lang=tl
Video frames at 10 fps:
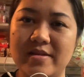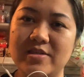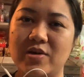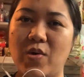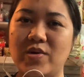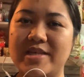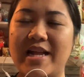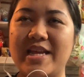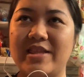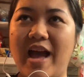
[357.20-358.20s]
So,
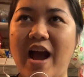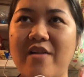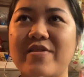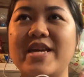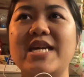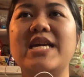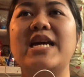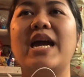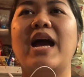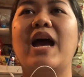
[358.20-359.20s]
sanitary.
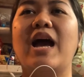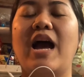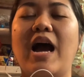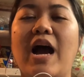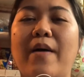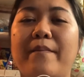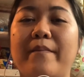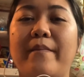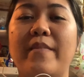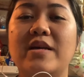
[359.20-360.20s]

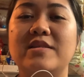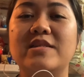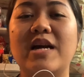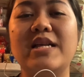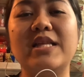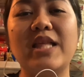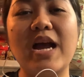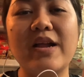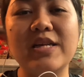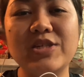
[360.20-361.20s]
Um, sa
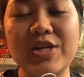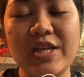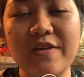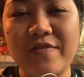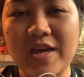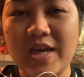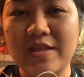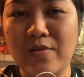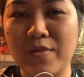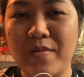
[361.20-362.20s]
sanitary certificate
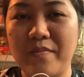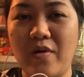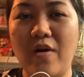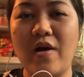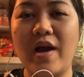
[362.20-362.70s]
naman po,